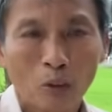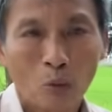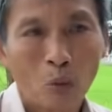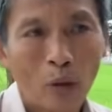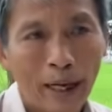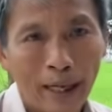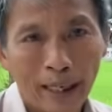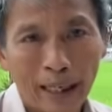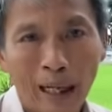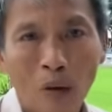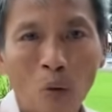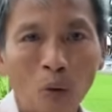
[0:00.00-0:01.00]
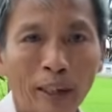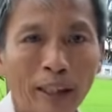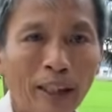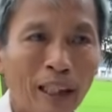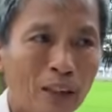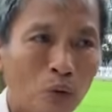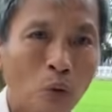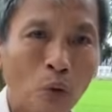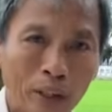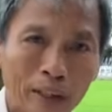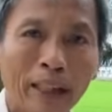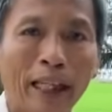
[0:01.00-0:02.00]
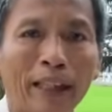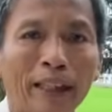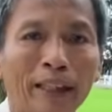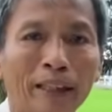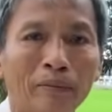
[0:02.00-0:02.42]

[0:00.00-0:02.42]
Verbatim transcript: hoàn cầu trái đất chuyển xây